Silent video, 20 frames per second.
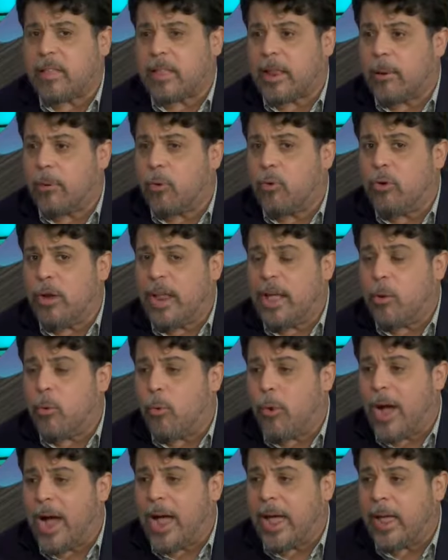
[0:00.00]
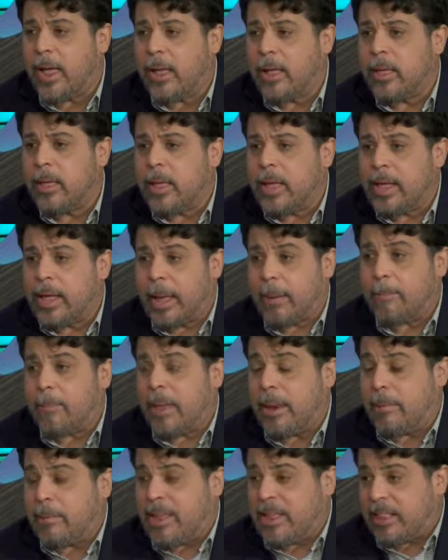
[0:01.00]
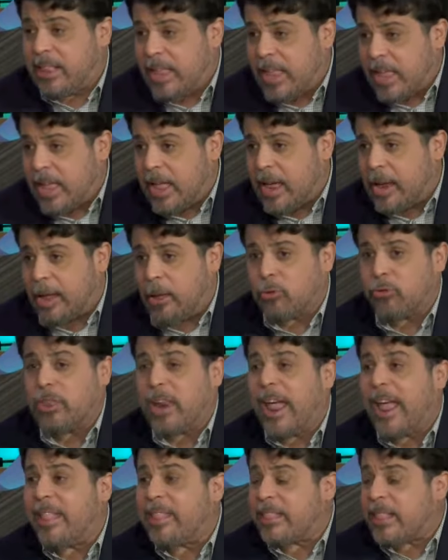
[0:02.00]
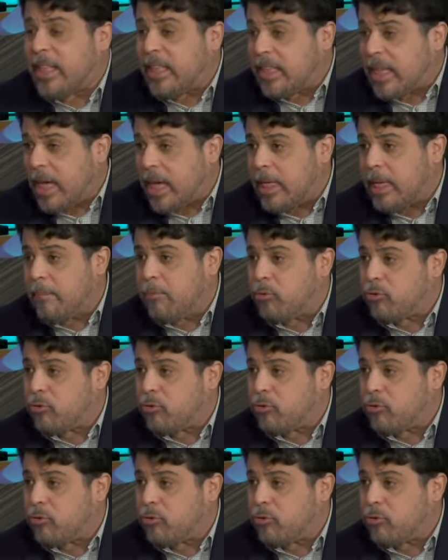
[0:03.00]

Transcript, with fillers: trabajó un lenguaje que permitía que otras entidades,